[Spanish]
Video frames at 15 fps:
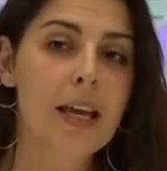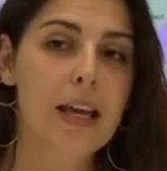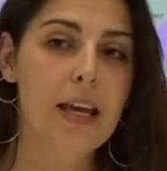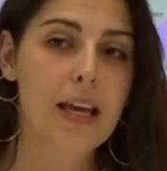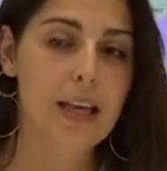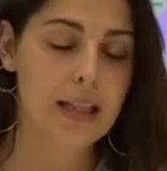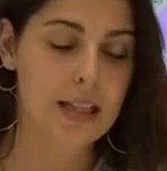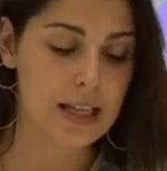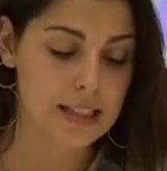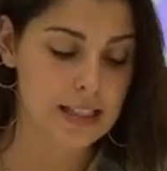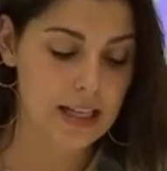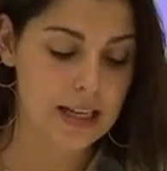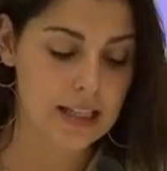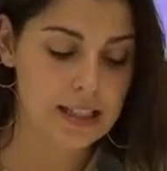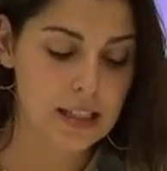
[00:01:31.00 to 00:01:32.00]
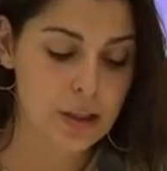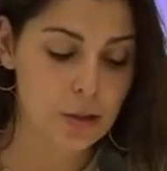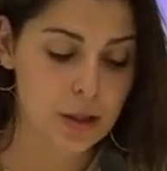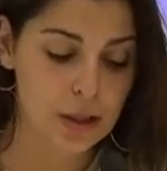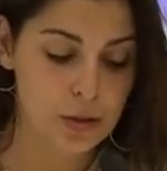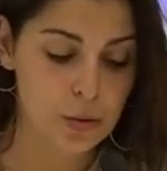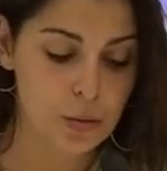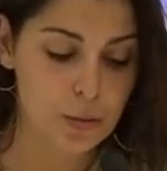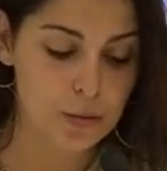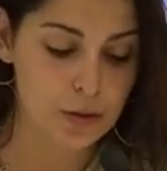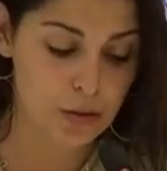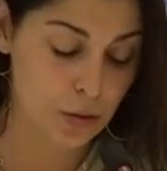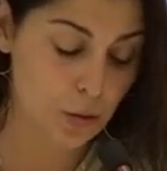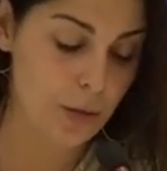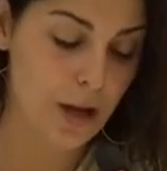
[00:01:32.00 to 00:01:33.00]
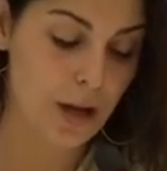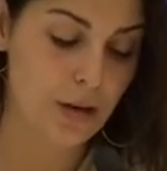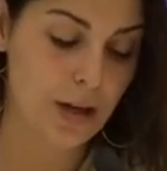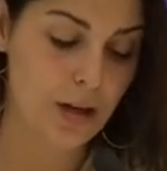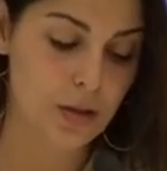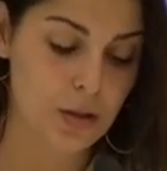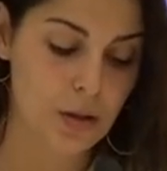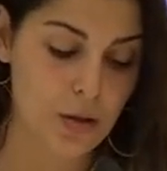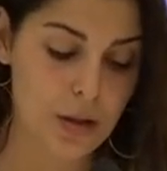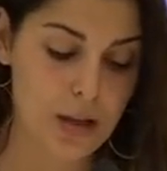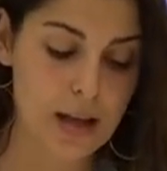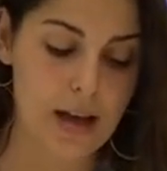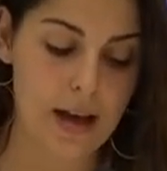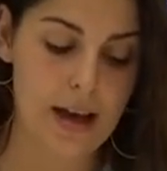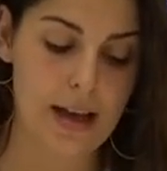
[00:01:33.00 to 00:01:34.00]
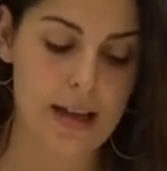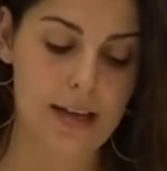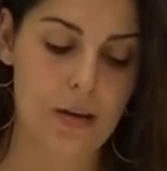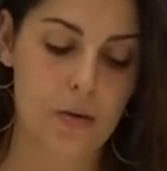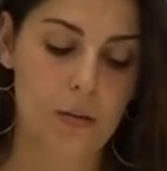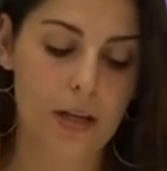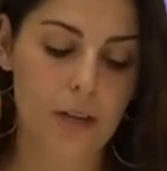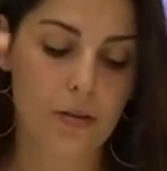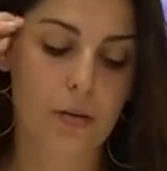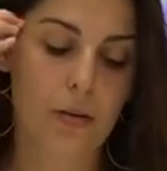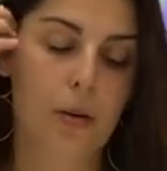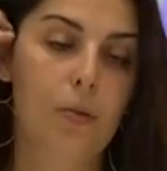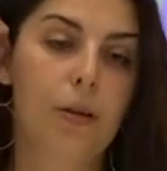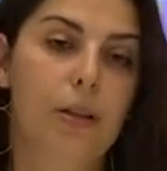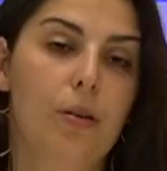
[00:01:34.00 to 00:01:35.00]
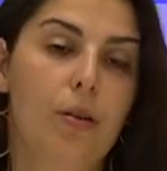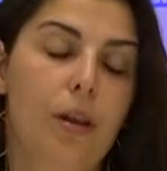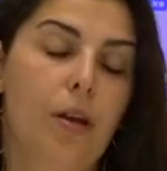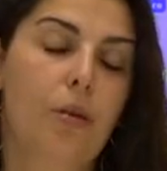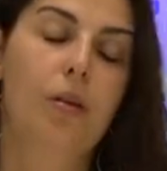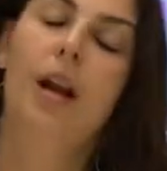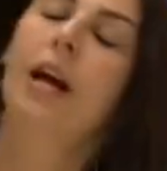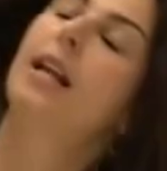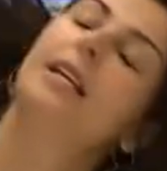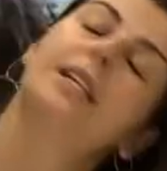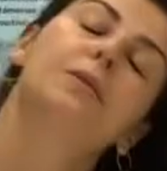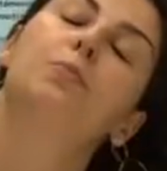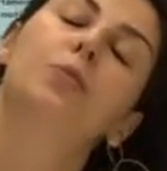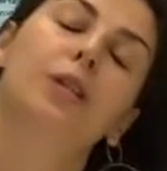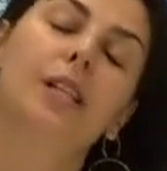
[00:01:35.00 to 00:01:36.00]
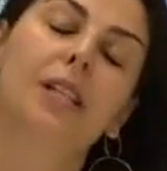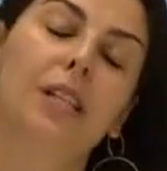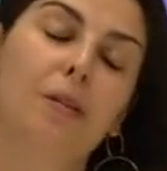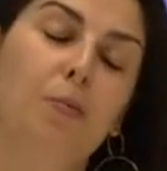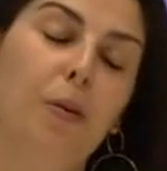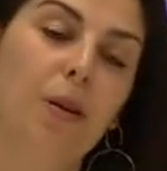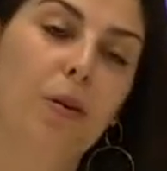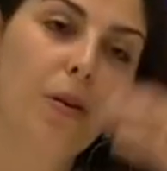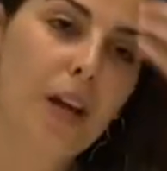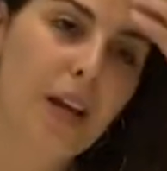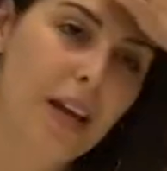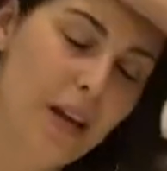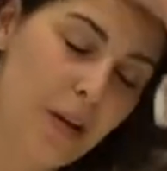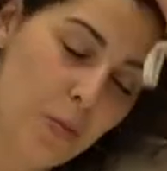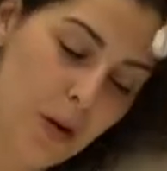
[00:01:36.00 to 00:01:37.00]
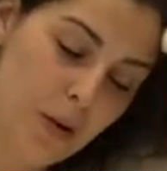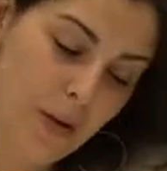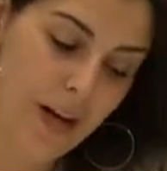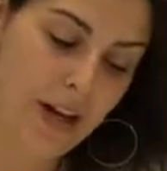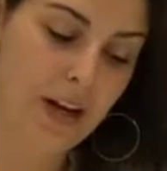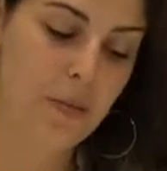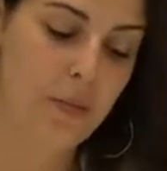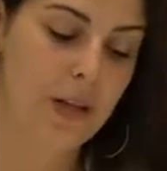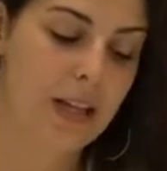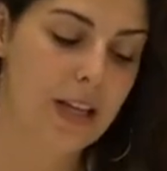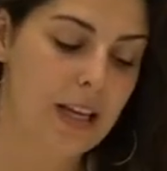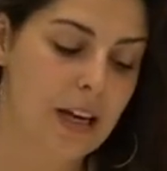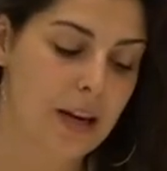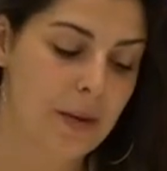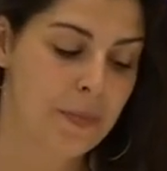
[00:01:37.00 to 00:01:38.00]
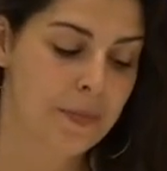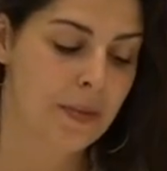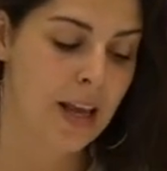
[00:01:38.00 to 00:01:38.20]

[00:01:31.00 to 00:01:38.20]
y tras el éxito que tuvieron el otro día en el cuarto encuentro de corales, pues espero que vuelvan a repetir.